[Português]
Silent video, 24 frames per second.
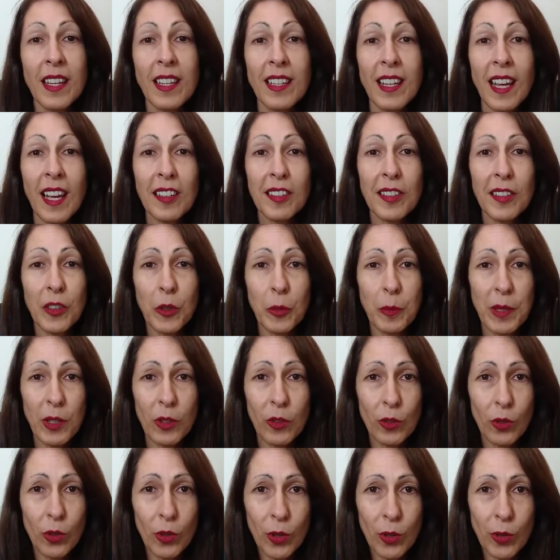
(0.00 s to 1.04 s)
E essas
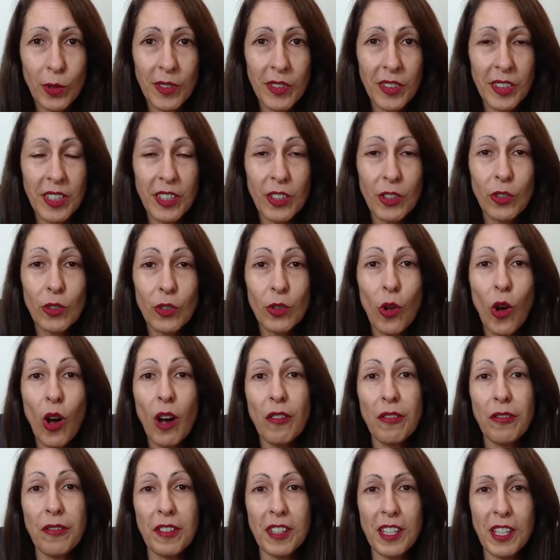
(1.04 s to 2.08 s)
pessoas que
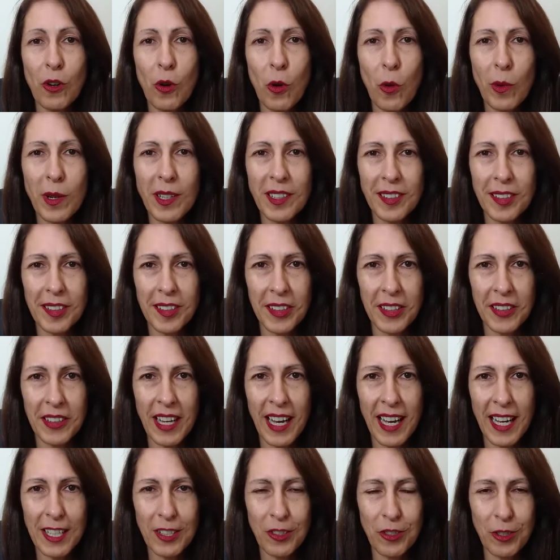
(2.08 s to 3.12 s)
sofrem com
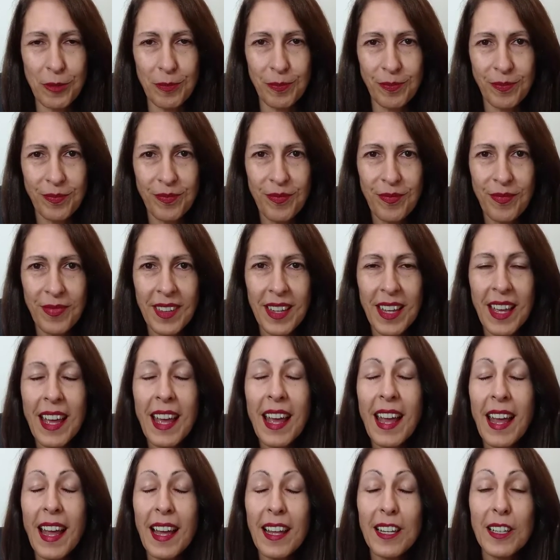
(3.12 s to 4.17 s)
ansiedade,
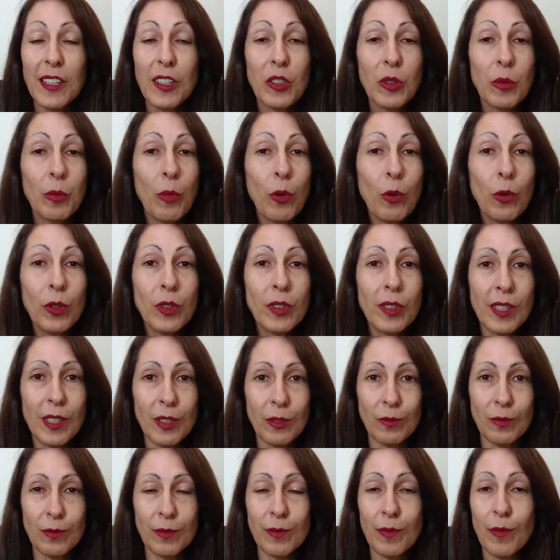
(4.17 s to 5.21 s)
elas
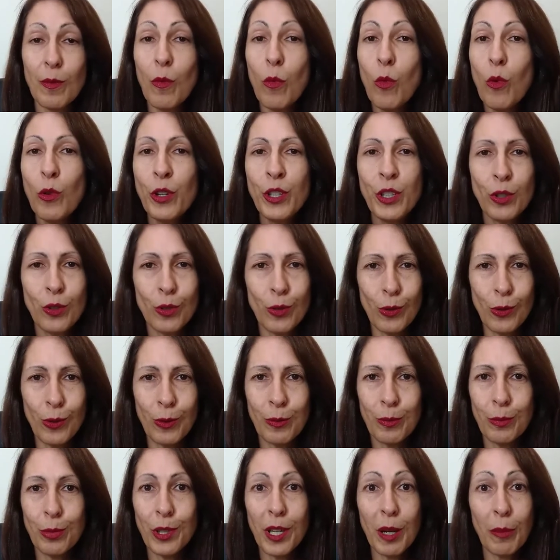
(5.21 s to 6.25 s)
buscam muito
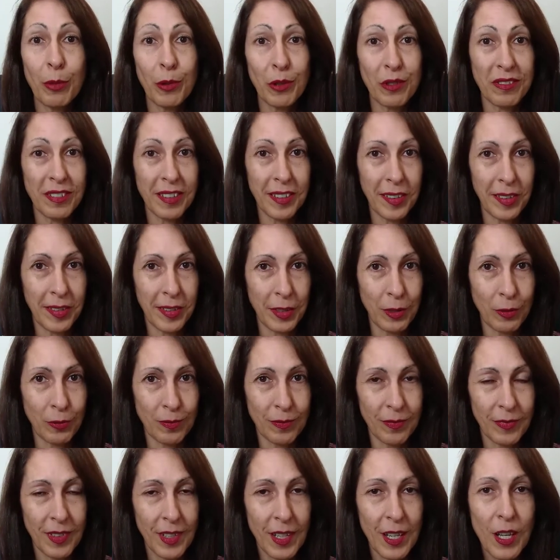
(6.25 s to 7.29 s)
por
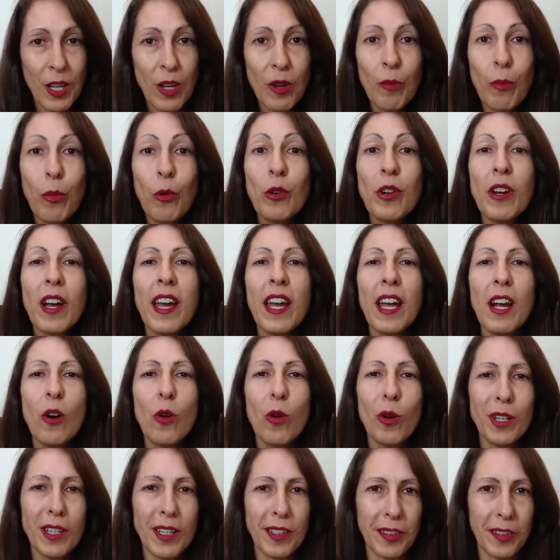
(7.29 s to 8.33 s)
aprovação por
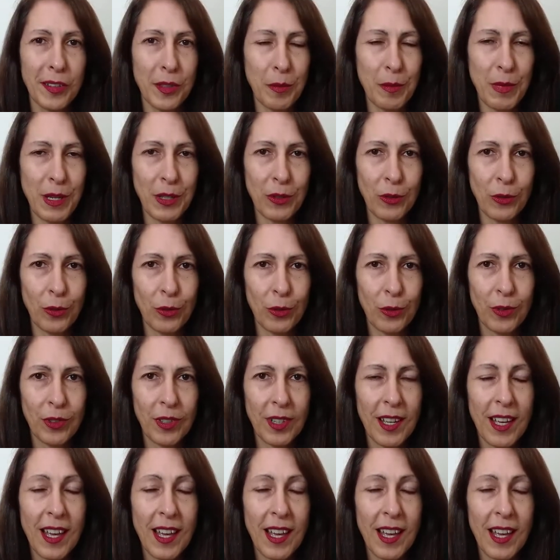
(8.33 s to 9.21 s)
reconhecimento.